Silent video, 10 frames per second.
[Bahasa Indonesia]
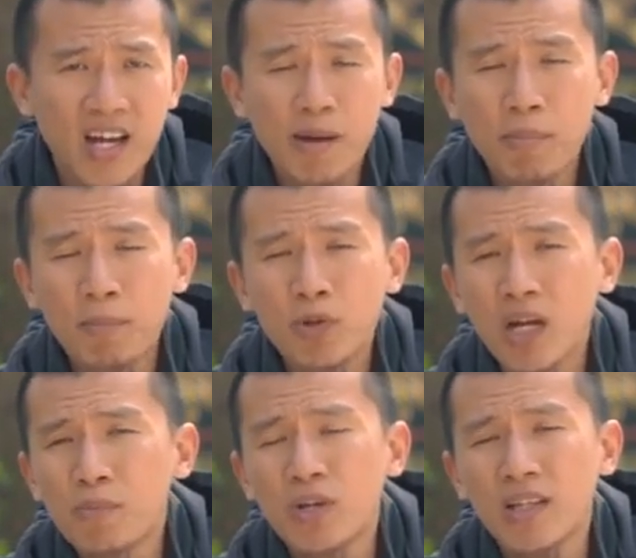Apapun
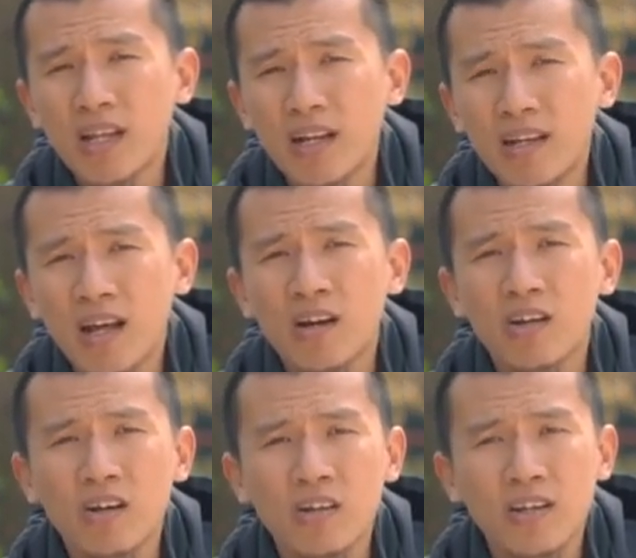yang kemudian telah dilarang
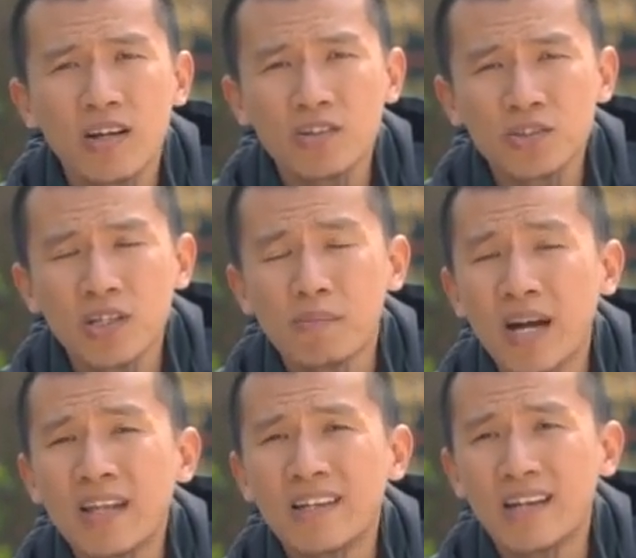oleh Allah dan rasulnya
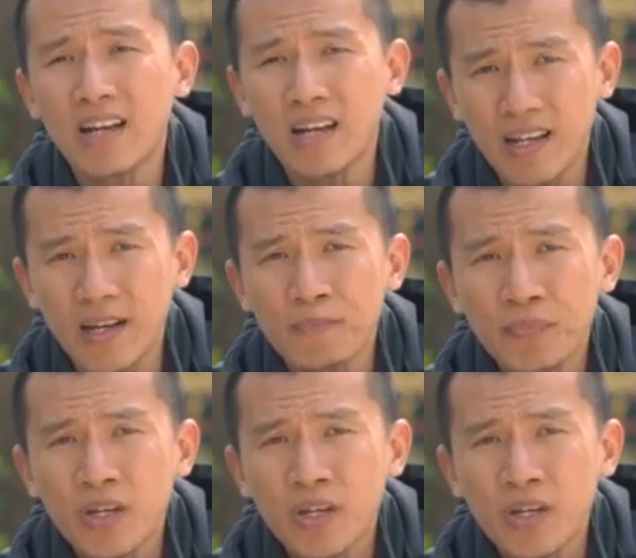maka tinggalkanlah.